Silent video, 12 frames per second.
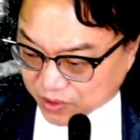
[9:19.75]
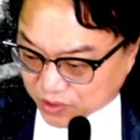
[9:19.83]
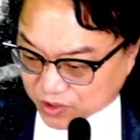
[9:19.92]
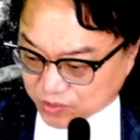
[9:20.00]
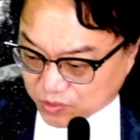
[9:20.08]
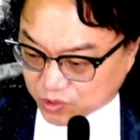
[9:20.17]

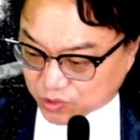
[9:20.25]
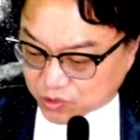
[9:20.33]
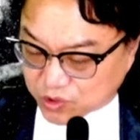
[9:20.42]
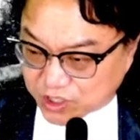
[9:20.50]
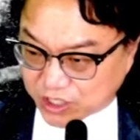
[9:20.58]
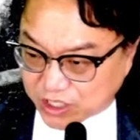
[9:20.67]

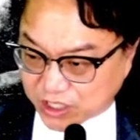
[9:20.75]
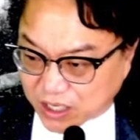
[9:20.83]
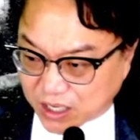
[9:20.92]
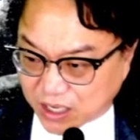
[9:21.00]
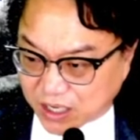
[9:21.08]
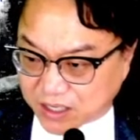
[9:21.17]
금융주들이
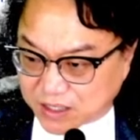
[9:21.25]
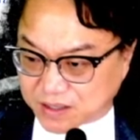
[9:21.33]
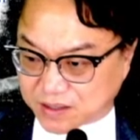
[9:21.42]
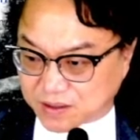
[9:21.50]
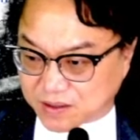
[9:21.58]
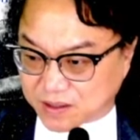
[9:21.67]
아,
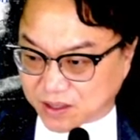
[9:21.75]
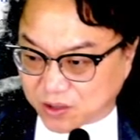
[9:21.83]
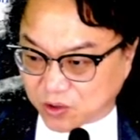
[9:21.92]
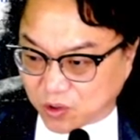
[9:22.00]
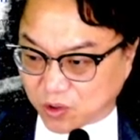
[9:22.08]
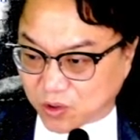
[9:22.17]

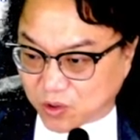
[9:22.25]
그래도